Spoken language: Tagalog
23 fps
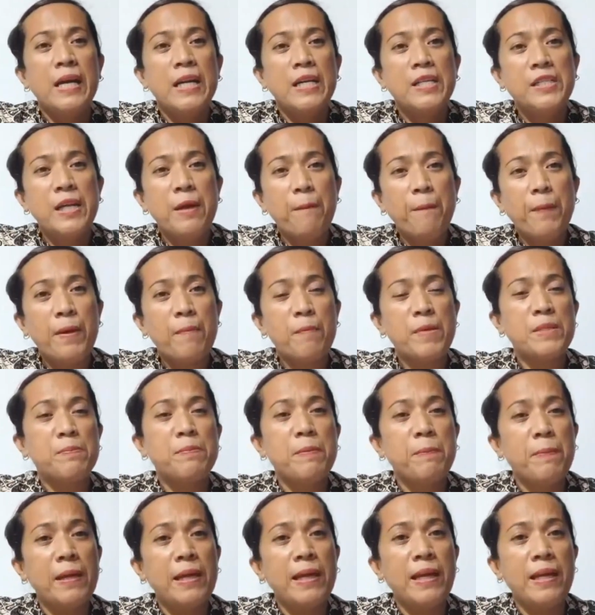Siyempre, mas
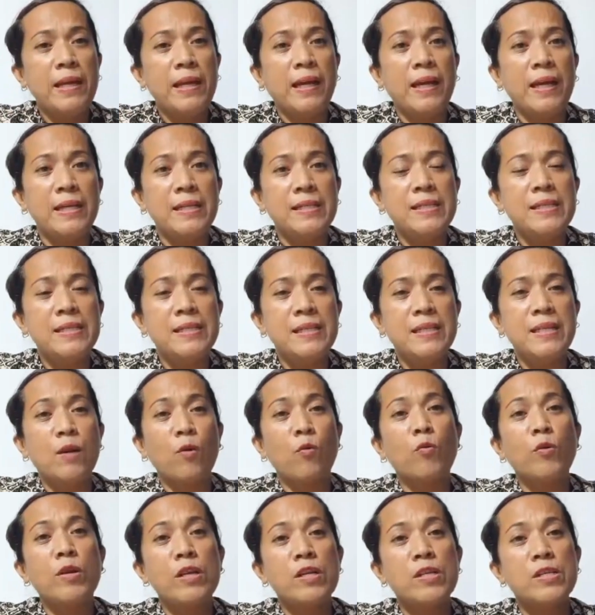pipiliin ng agency na
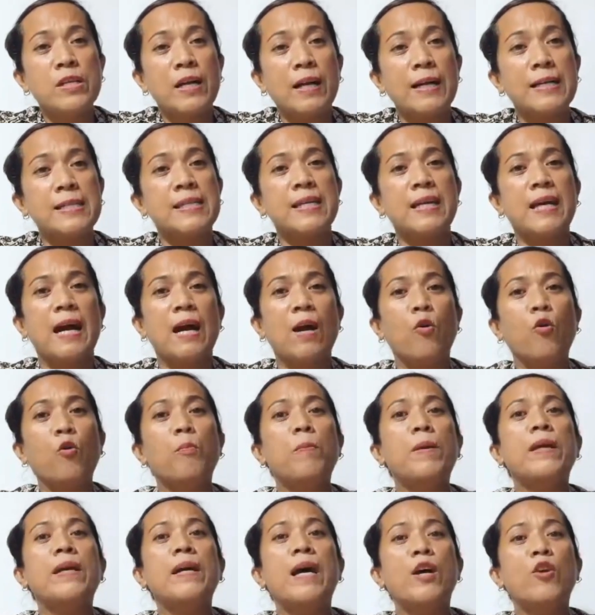kunin siya kasi nga,
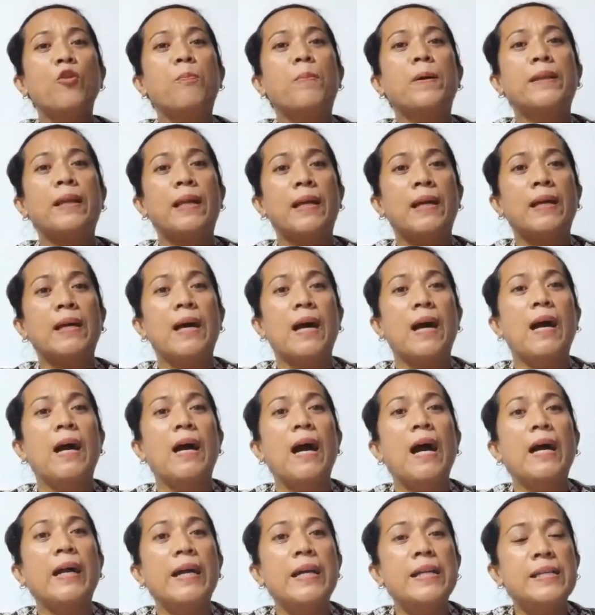obligado pa talaga
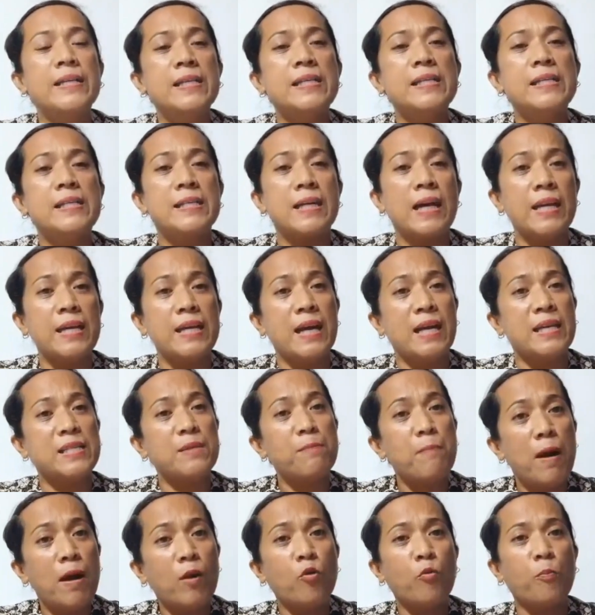ang agency sa kanya kasi
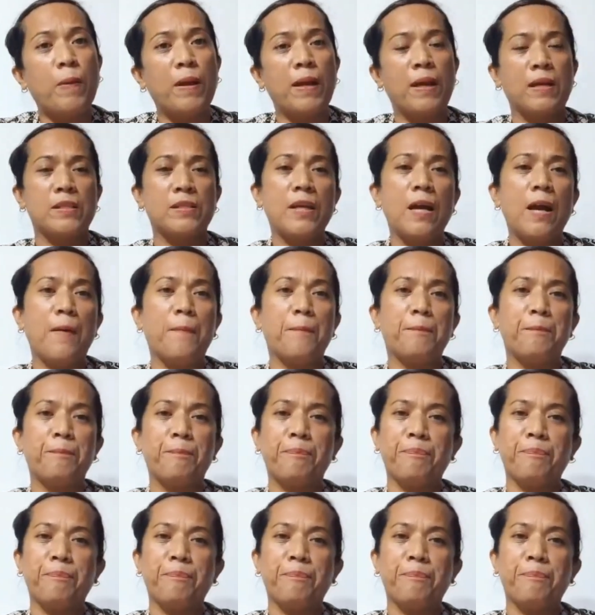bago pa lang siya.